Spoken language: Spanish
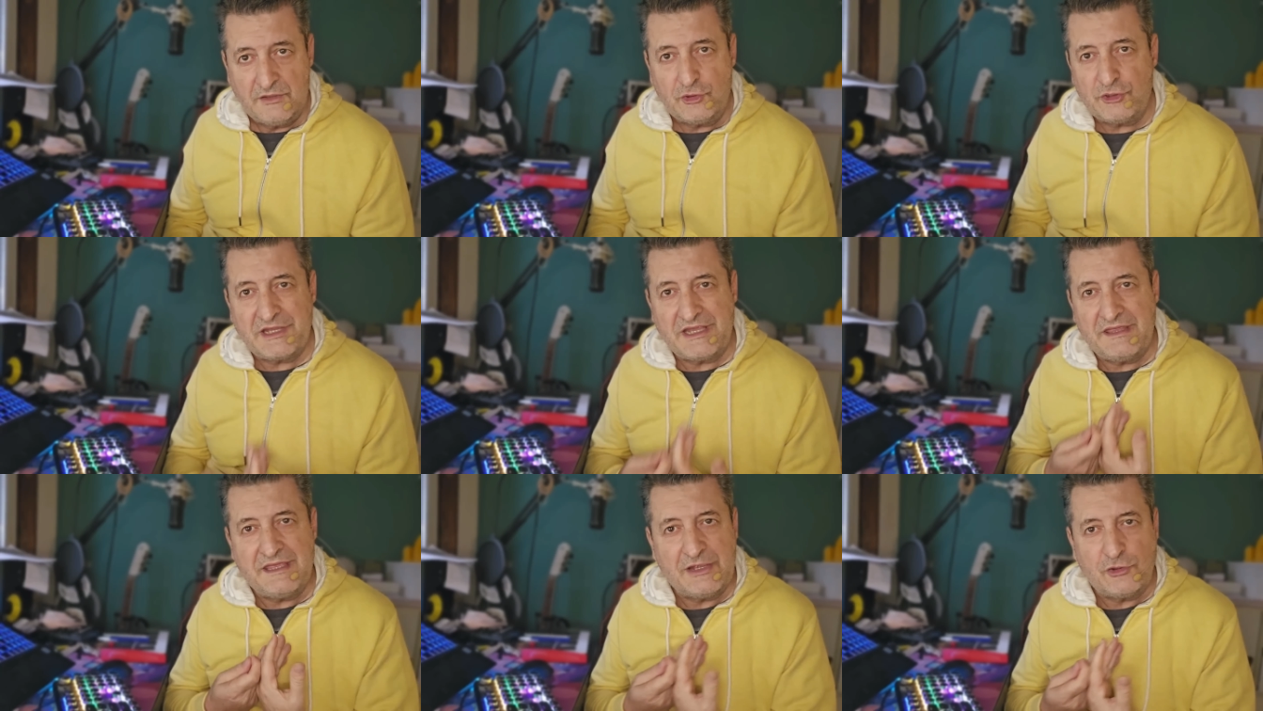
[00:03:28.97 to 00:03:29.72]
no te
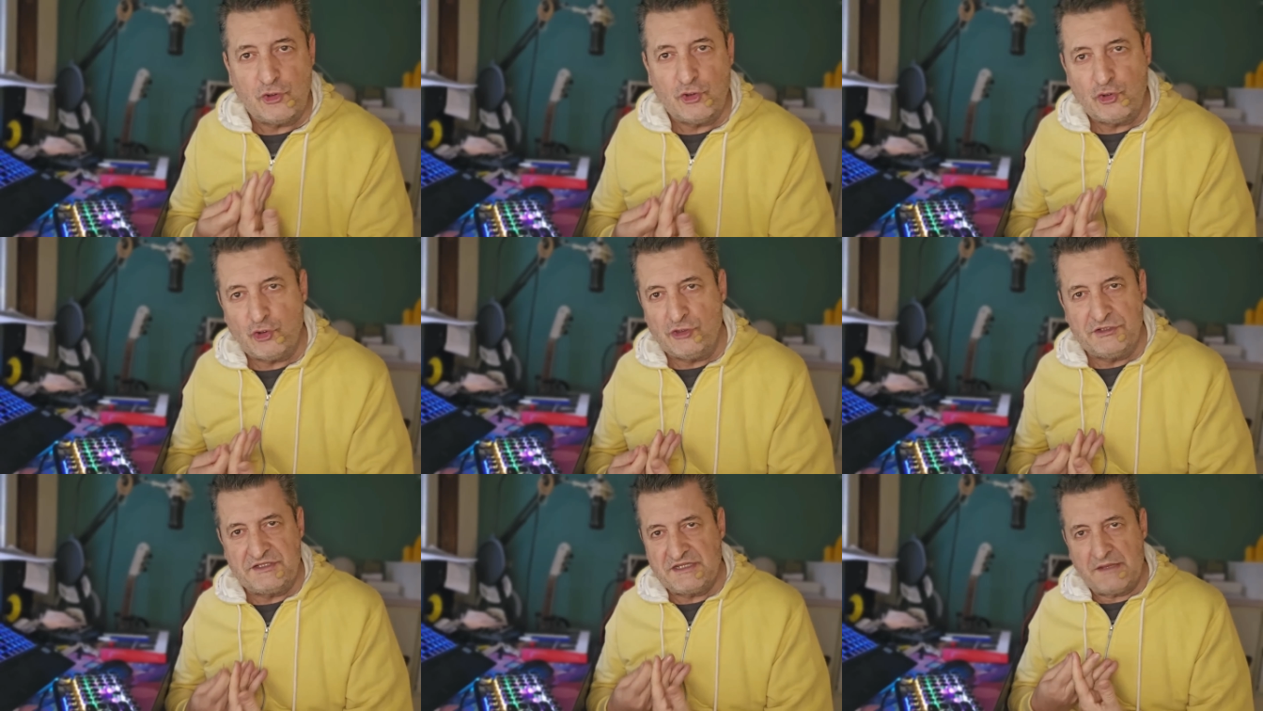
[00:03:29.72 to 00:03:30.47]
quedes con
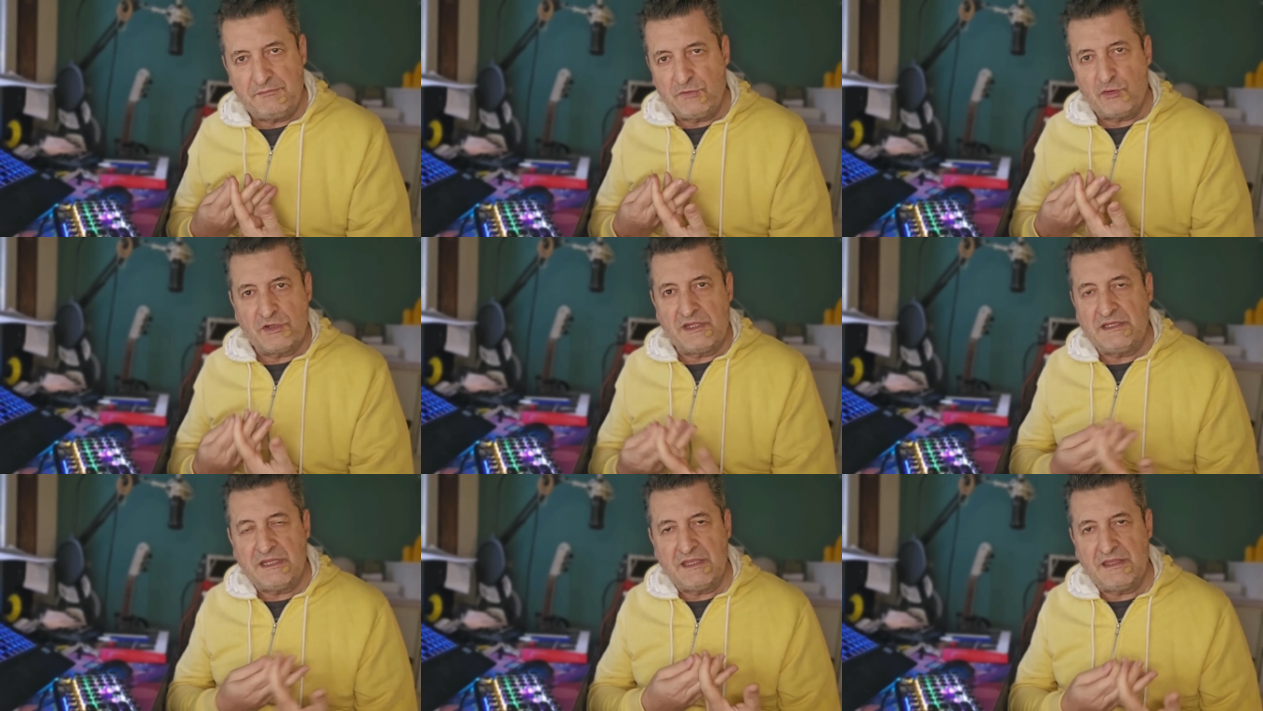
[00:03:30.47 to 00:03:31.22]
conceptos
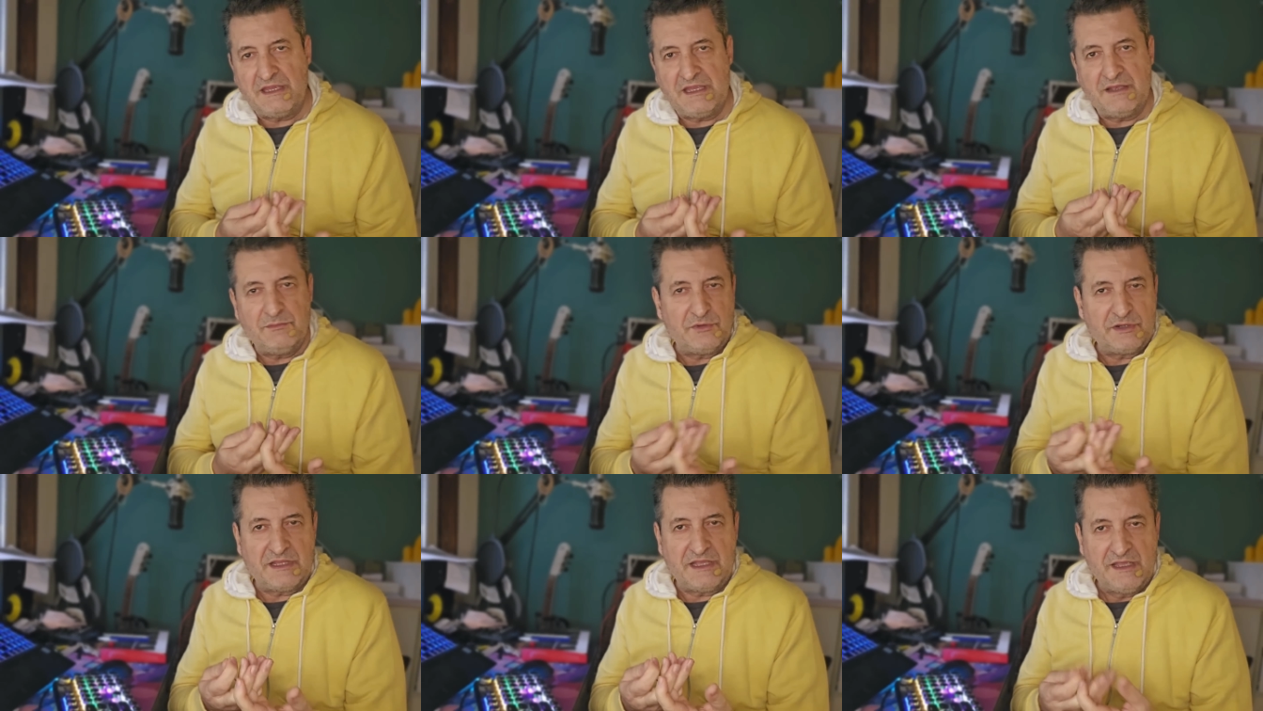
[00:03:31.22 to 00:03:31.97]
que te digan,
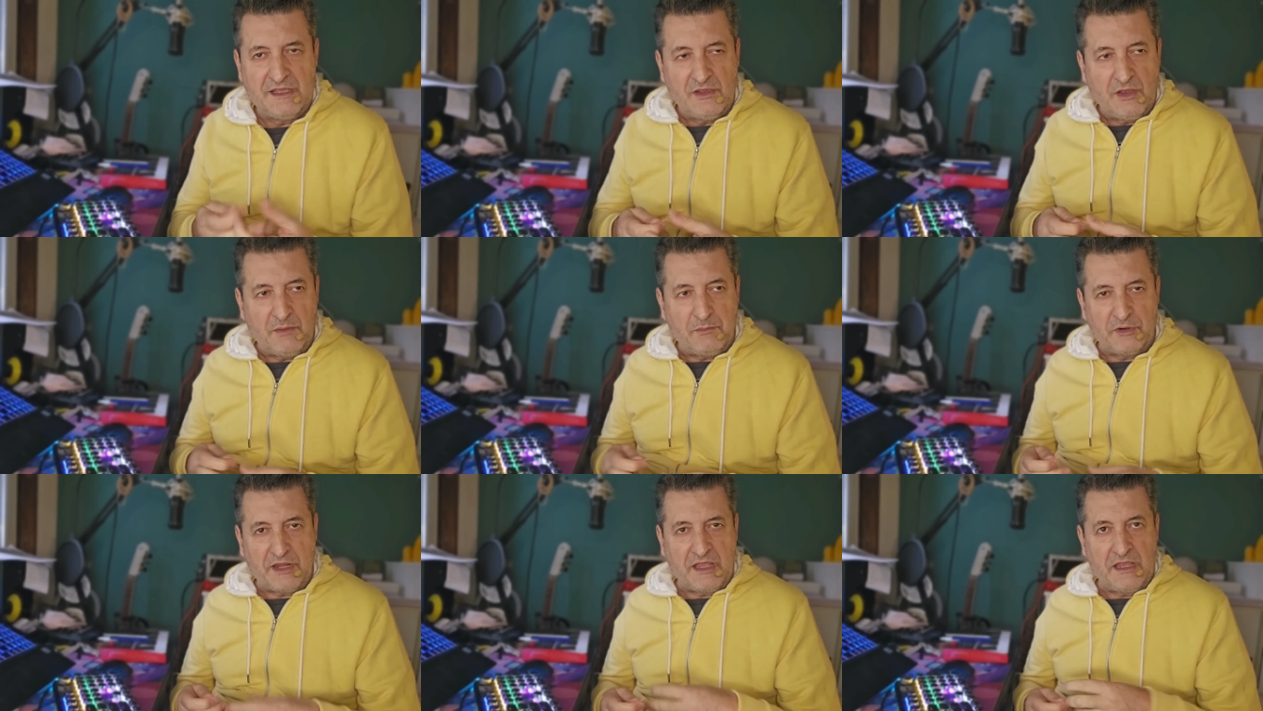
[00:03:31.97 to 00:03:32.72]
porque
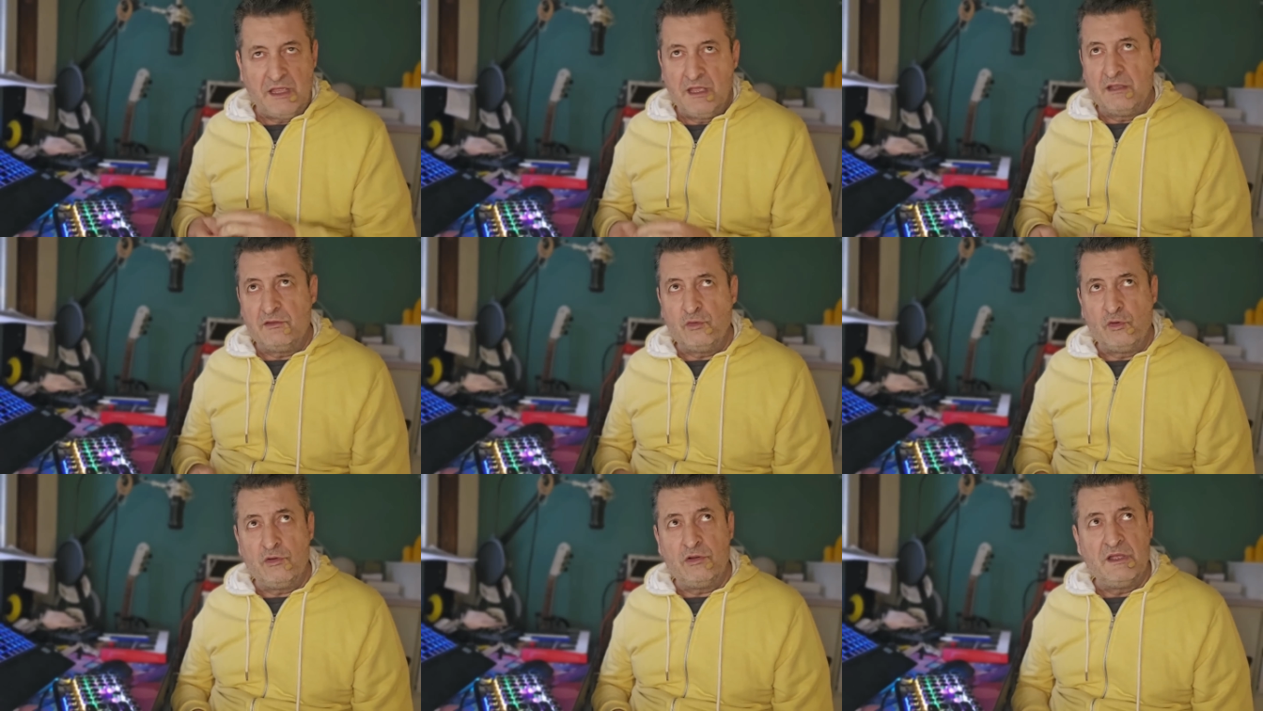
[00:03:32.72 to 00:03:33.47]
por ahí,
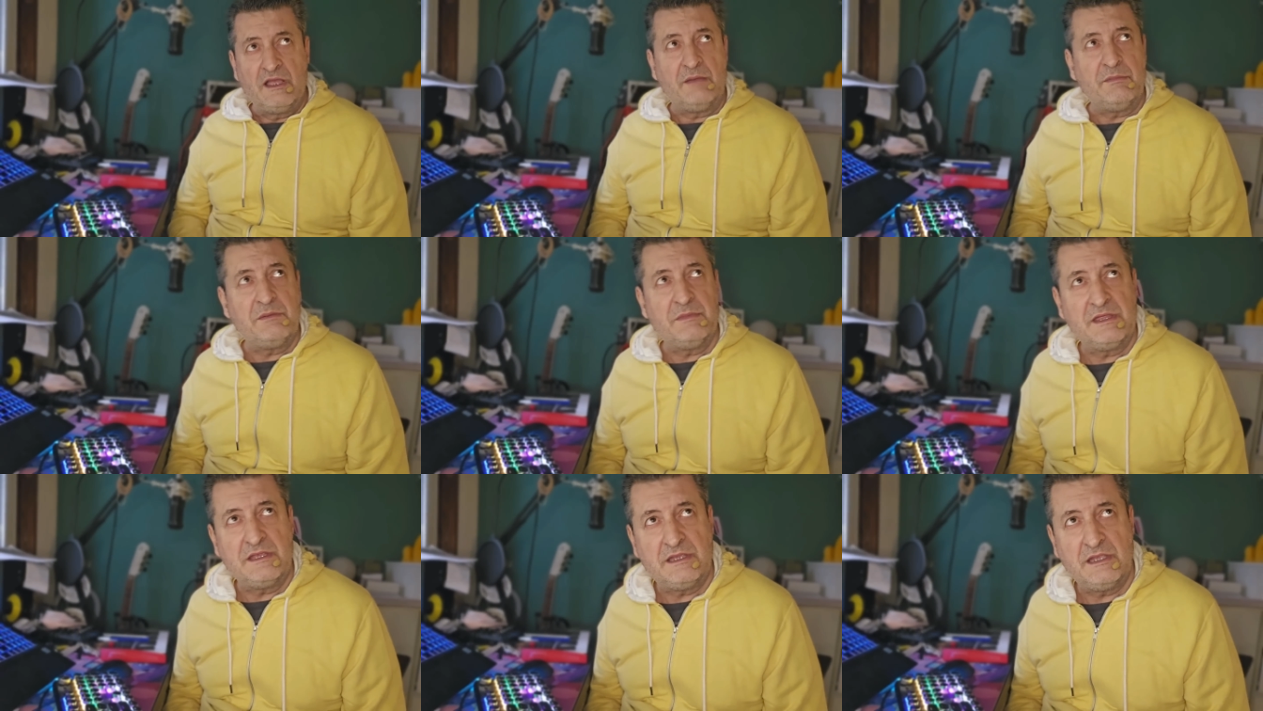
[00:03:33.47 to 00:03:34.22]
no, a mí me
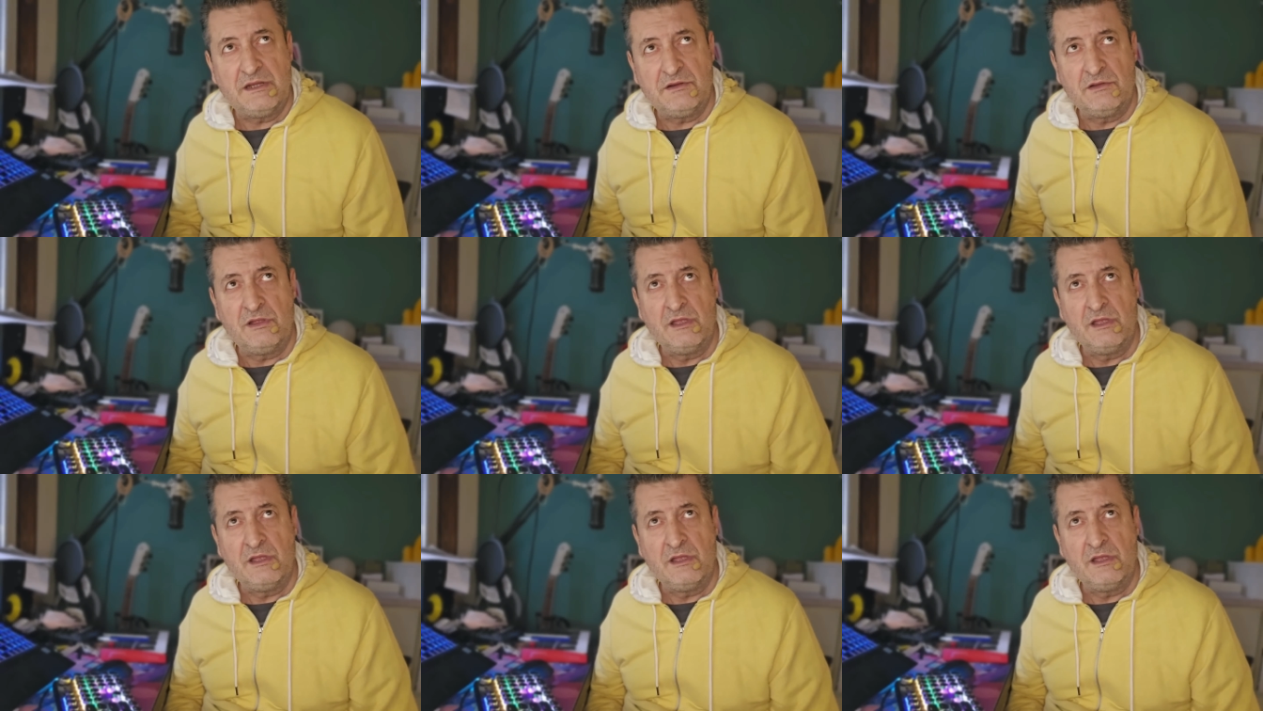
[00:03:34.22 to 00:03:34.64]
dijeron